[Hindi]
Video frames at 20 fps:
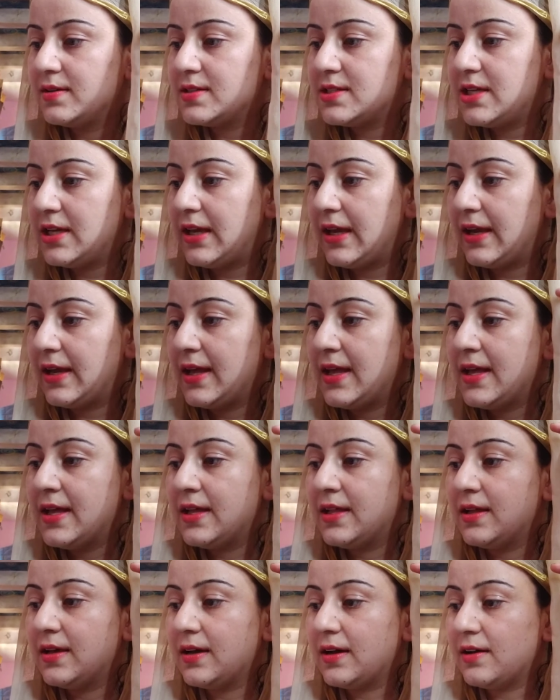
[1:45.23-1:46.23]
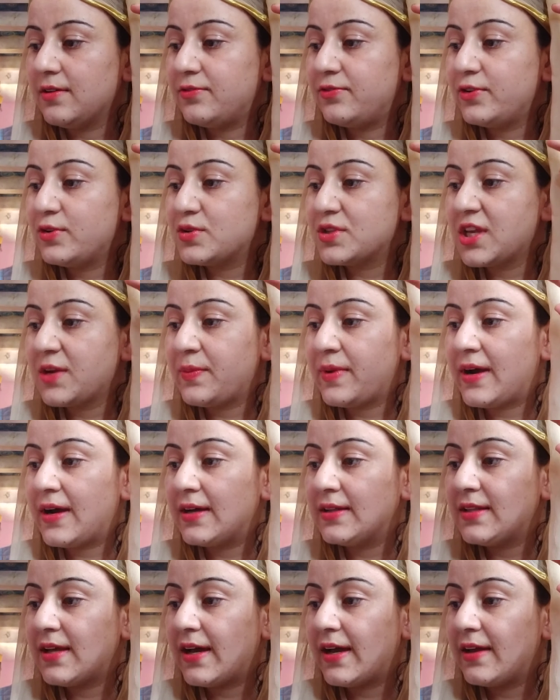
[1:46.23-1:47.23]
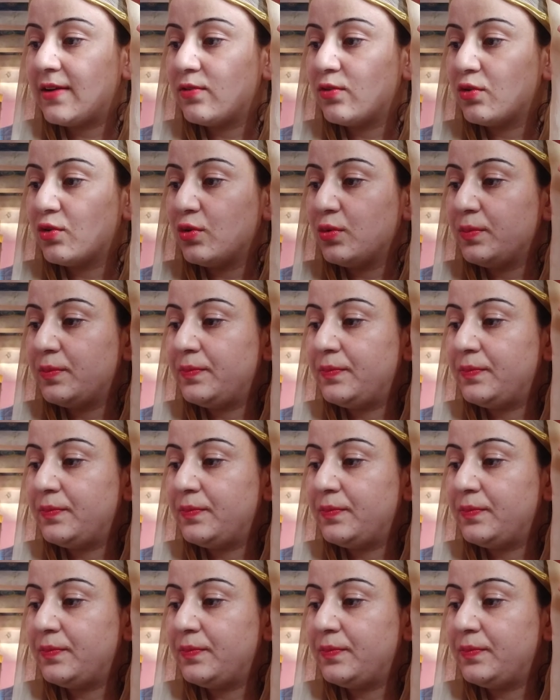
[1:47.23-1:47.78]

ठीक है फिर उसके बाद आए वो